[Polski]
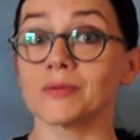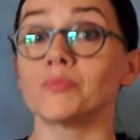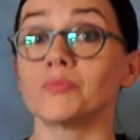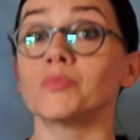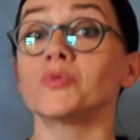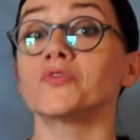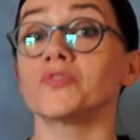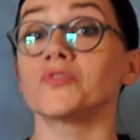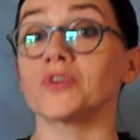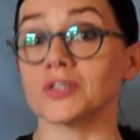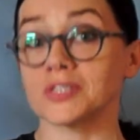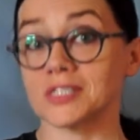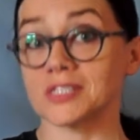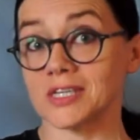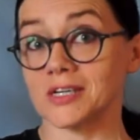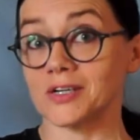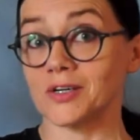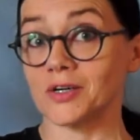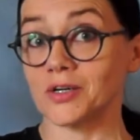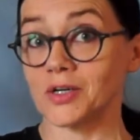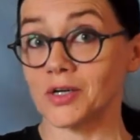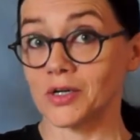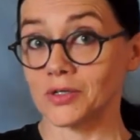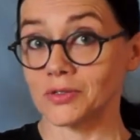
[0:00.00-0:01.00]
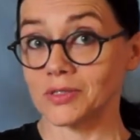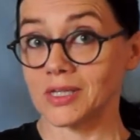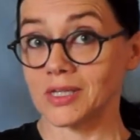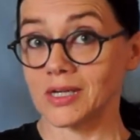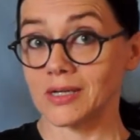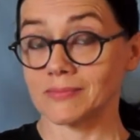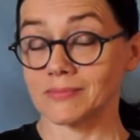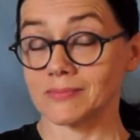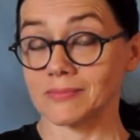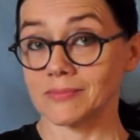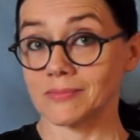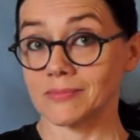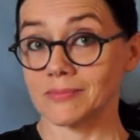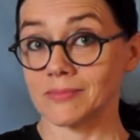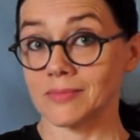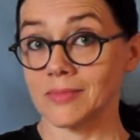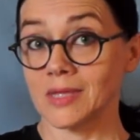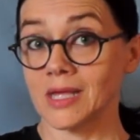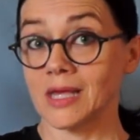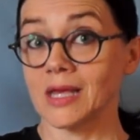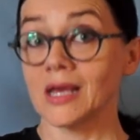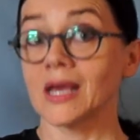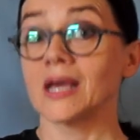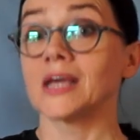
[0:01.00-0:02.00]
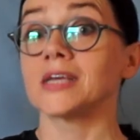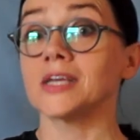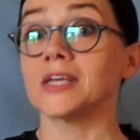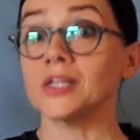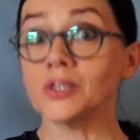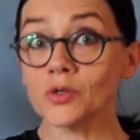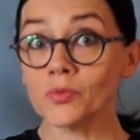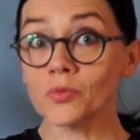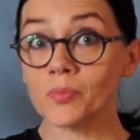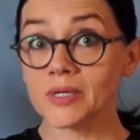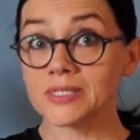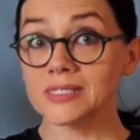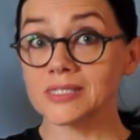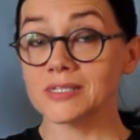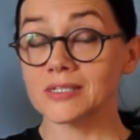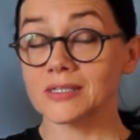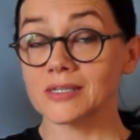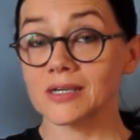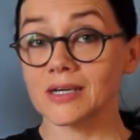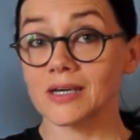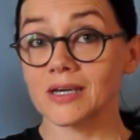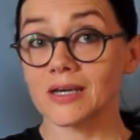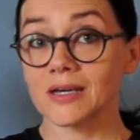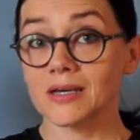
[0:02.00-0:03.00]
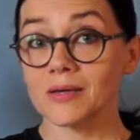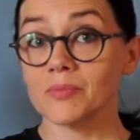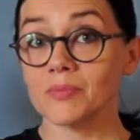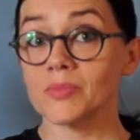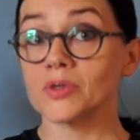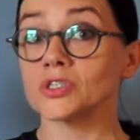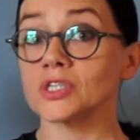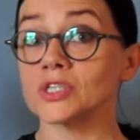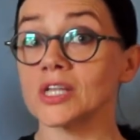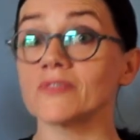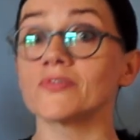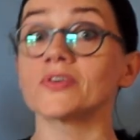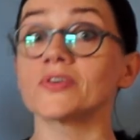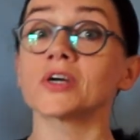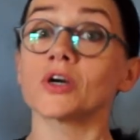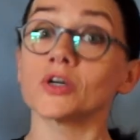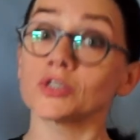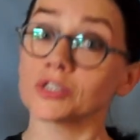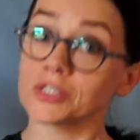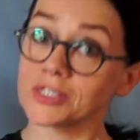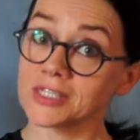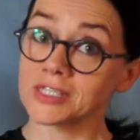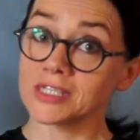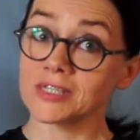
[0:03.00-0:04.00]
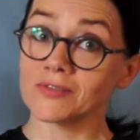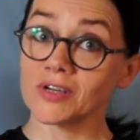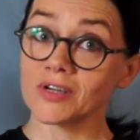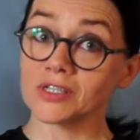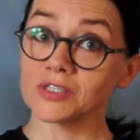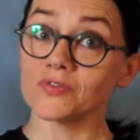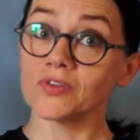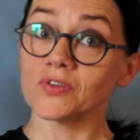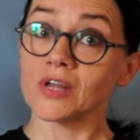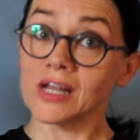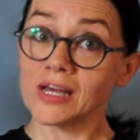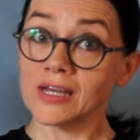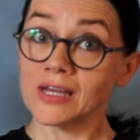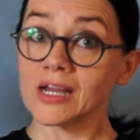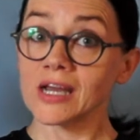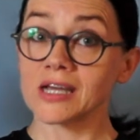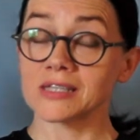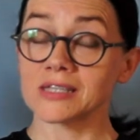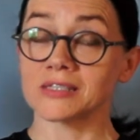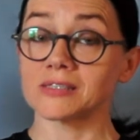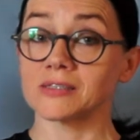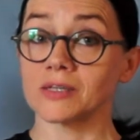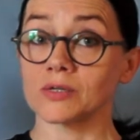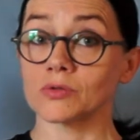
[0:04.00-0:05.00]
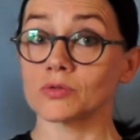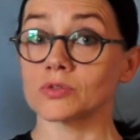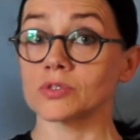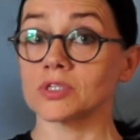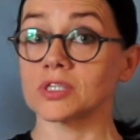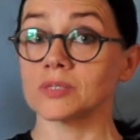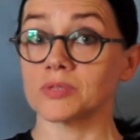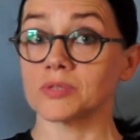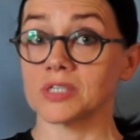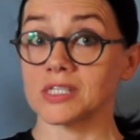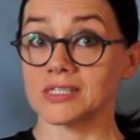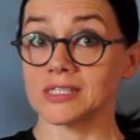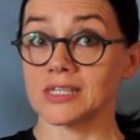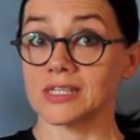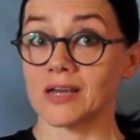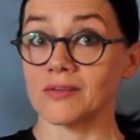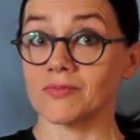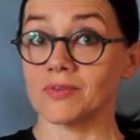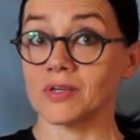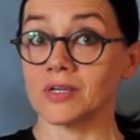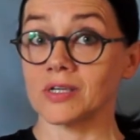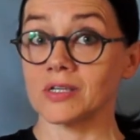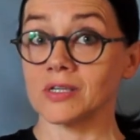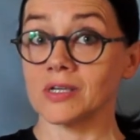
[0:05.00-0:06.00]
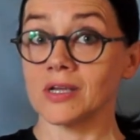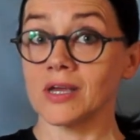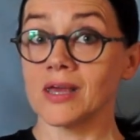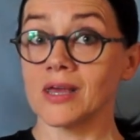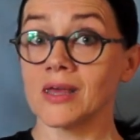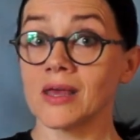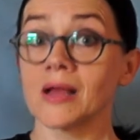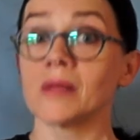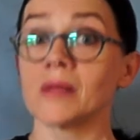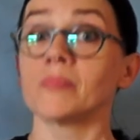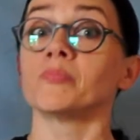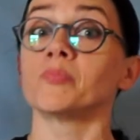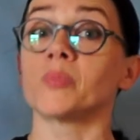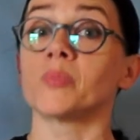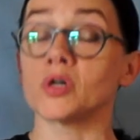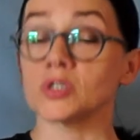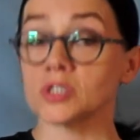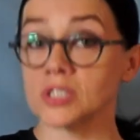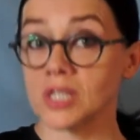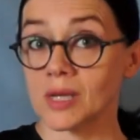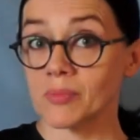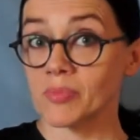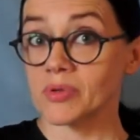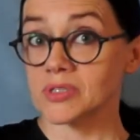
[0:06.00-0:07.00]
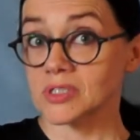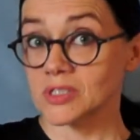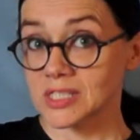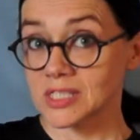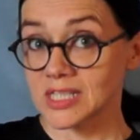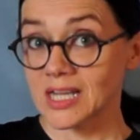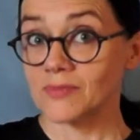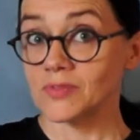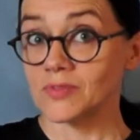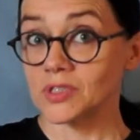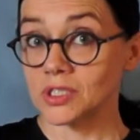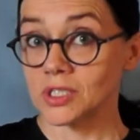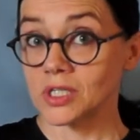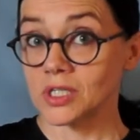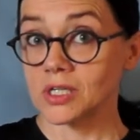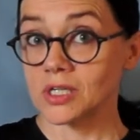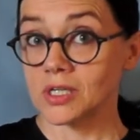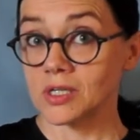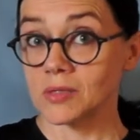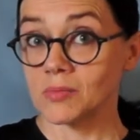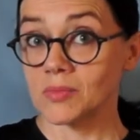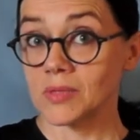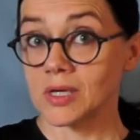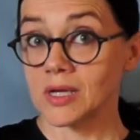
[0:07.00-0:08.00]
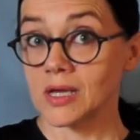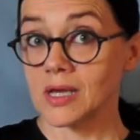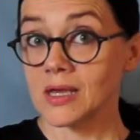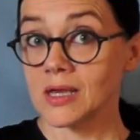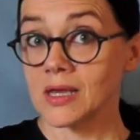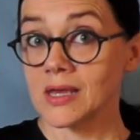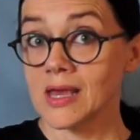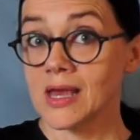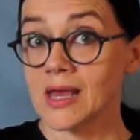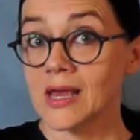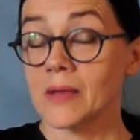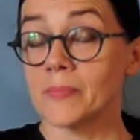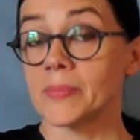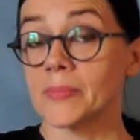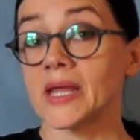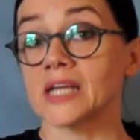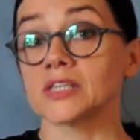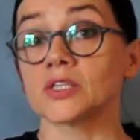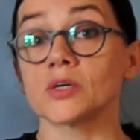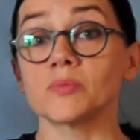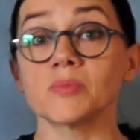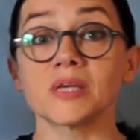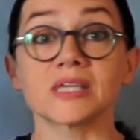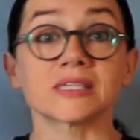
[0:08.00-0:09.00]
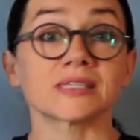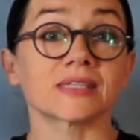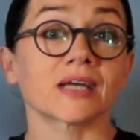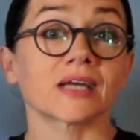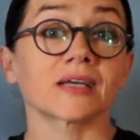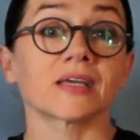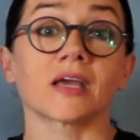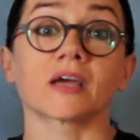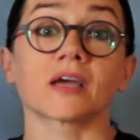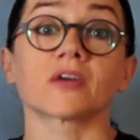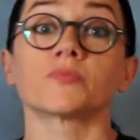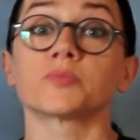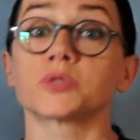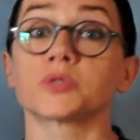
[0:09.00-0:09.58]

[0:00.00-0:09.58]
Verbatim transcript: mówiącego kota. Jedną pacynkę można wykorzystywać wiele razy do różnych przedstawień, można pozostawić jej imię, natomiast tak jak w